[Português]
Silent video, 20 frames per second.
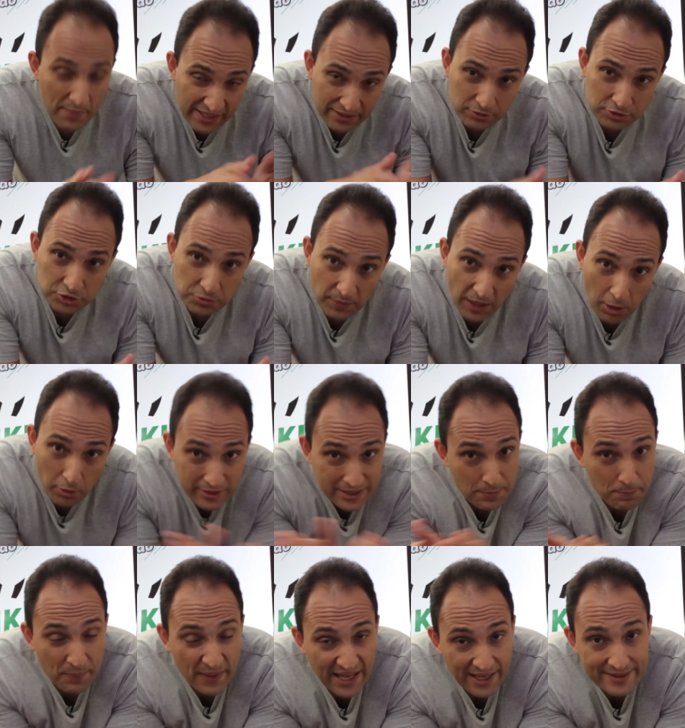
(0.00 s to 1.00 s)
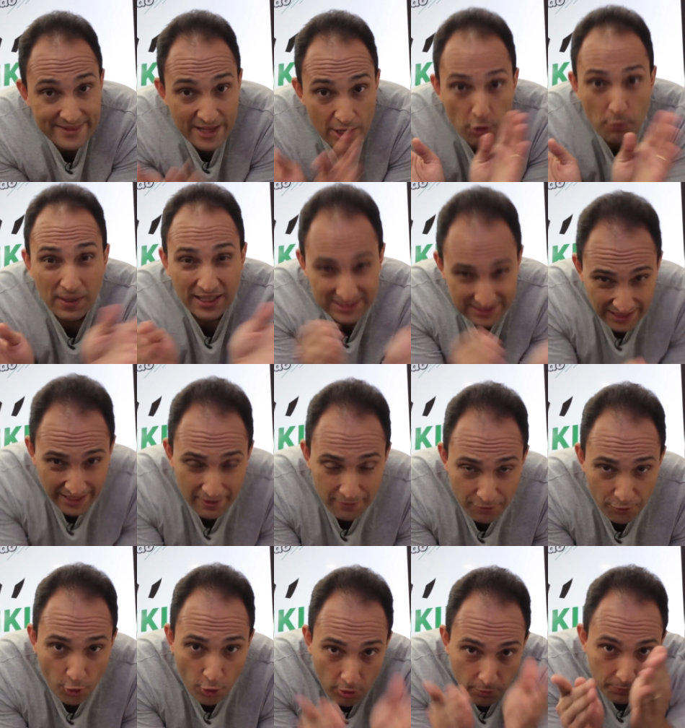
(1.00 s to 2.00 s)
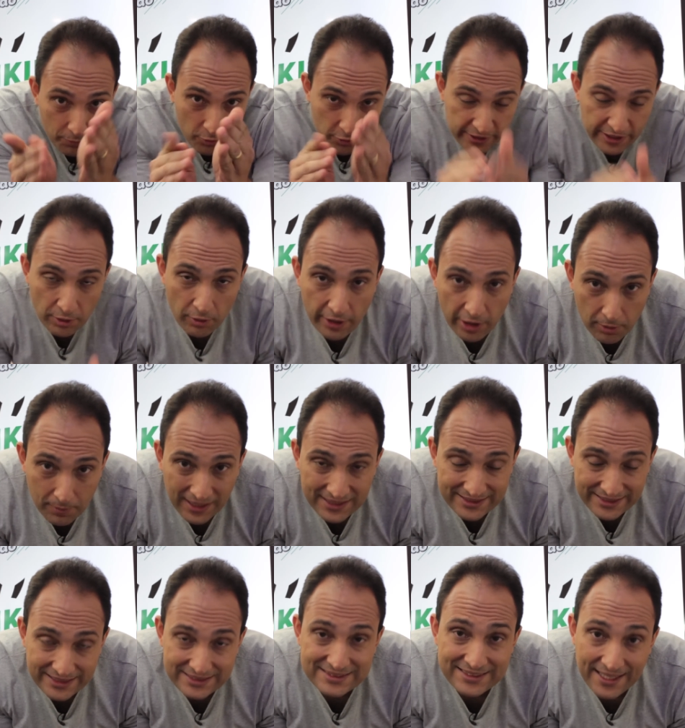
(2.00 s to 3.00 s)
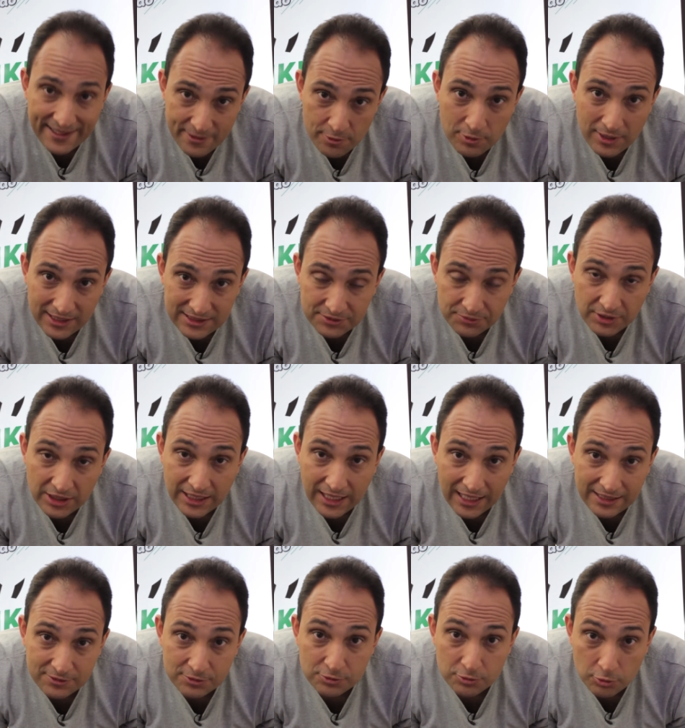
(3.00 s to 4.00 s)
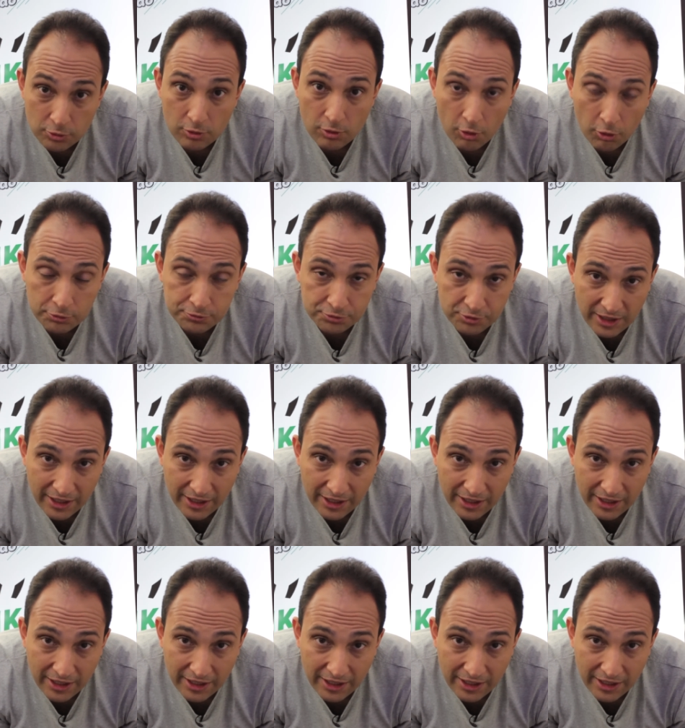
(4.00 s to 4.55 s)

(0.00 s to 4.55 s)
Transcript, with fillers: Menos mal que perdeu, mas levou, porque o Real Madrid saiu classificado do Old